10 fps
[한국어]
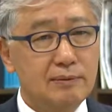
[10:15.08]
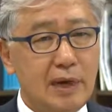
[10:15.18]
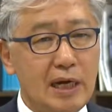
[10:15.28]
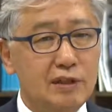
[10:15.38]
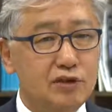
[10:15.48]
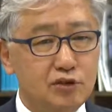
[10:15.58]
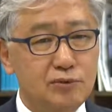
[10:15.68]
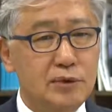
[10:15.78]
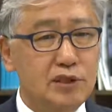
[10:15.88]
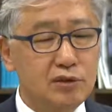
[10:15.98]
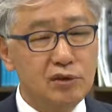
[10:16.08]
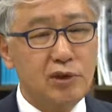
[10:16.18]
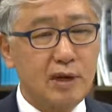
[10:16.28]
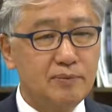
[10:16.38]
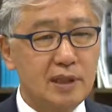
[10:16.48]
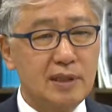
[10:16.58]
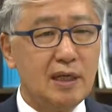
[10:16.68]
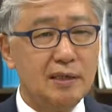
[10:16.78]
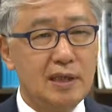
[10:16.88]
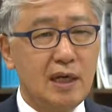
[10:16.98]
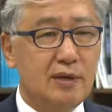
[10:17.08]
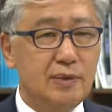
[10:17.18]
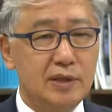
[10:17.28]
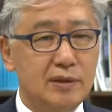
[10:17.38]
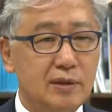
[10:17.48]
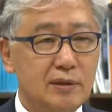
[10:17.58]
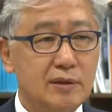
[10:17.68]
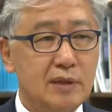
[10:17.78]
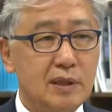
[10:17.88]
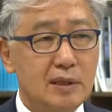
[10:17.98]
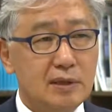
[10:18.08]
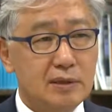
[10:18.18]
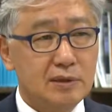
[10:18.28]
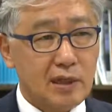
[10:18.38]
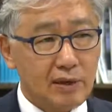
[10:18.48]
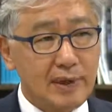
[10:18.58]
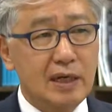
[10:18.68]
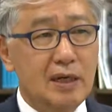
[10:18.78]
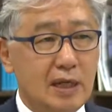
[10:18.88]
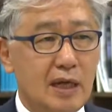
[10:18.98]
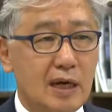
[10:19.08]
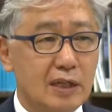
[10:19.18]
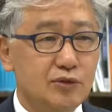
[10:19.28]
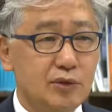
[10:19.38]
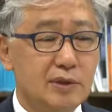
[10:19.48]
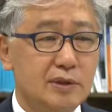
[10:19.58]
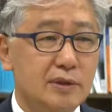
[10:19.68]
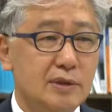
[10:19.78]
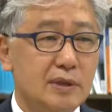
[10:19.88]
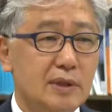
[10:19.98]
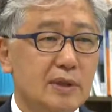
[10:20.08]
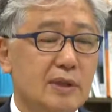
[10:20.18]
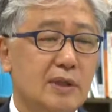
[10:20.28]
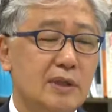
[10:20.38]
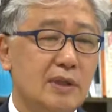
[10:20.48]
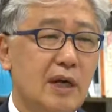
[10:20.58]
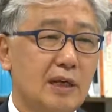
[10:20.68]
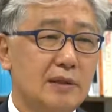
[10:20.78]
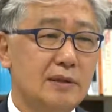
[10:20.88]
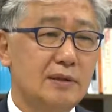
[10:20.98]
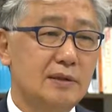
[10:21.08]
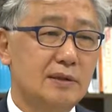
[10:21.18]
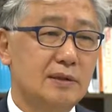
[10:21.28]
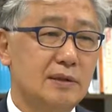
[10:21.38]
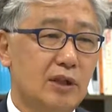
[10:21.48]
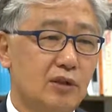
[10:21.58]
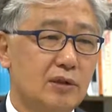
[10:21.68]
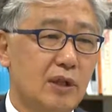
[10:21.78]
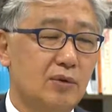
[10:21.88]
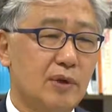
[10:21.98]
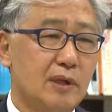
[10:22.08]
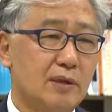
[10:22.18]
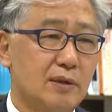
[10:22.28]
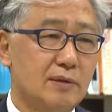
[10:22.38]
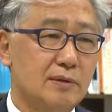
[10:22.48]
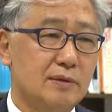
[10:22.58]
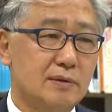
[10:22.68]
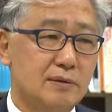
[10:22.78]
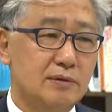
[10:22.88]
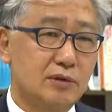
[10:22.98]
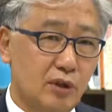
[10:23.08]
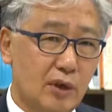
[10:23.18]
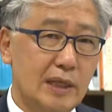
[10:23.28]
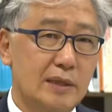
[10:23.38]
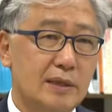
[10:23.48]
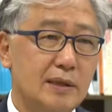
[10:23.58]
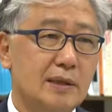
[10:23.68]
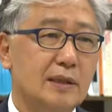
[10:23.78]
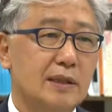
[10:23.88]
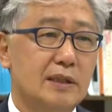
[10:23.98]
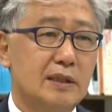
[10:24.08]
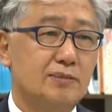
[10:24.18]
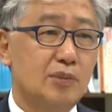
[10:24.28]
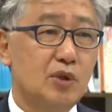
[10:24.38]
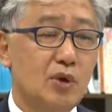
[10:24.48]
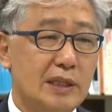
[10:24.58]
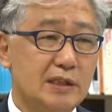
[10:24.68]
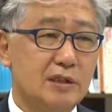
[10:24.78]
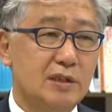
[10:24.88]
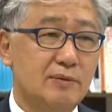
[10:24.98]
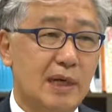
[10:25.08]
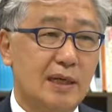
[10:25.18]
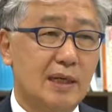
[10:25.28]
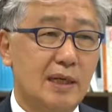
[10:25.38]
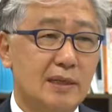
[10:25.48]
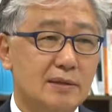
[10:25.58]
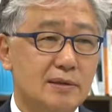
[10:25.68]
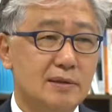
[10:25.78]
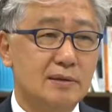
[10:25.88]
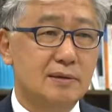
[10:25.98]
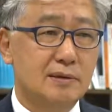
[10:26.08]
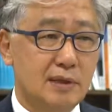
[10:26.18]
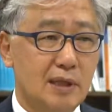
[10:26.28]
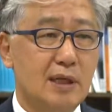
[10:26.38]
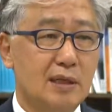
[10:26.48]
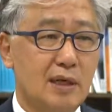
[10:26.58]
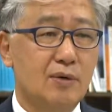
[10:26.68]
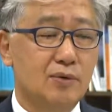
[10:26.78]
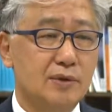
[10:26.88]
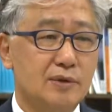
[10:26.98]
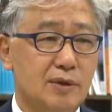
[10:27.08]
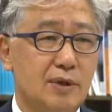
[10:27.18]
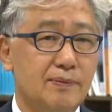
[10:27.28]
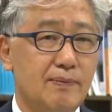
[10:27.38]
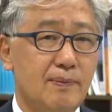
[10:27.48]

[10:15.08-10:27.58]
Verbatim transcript: 마을 주민들과 함께 상생하면서 어, 개발을 해나갈 수 있는 에, 예, 이러한 형태로의 어떤 전환이 이, 필요한 시점이 아닌가 하는 생각을 갖고 있죠.